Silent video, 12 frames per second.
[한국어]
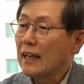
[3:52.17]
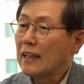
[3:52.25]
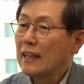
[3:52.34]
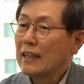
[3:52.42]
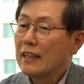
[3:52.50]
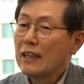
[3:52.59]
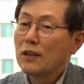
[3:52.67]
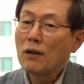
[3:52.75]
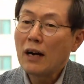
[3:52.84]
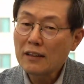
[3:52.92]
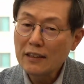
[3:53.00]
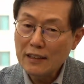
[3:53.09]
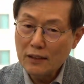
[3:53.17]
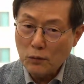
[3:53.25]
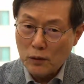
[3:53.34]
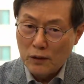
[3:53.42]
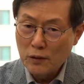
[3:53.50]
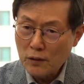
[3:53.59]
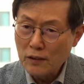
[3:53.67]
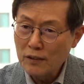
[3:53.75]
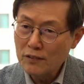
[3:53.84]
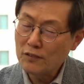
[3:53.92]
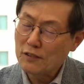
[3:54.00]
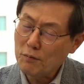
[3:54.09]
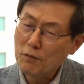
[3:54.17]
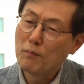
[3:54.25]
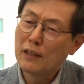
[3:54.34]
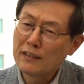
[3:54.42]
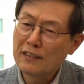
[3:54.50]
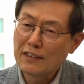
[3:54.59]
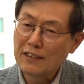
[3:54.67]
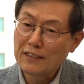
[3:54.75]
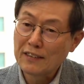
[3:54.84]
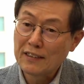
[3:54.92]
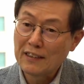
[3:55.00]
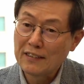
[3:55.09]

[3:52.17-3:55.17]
음. 과거에는 원료를 넣어서 제품 만드는 경제인데